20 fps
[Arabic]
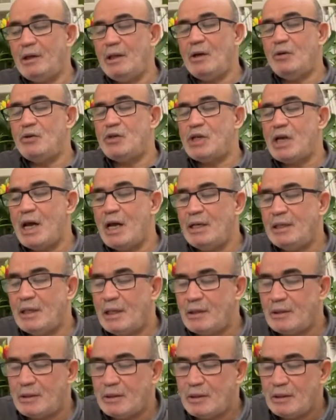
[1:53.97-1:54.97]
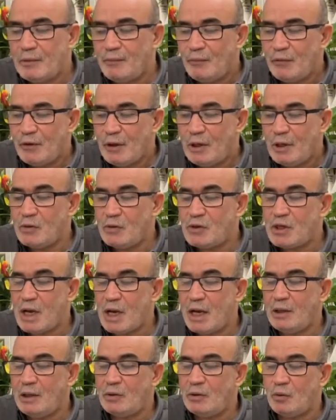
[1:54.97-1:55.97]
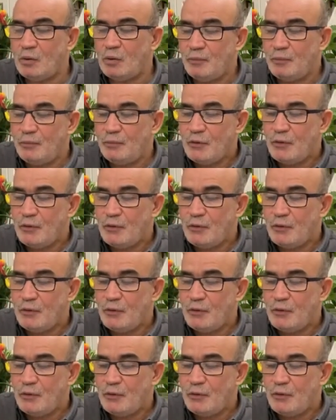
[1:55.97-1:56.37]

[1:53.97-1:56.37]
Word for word: لو شهدت لو شهدت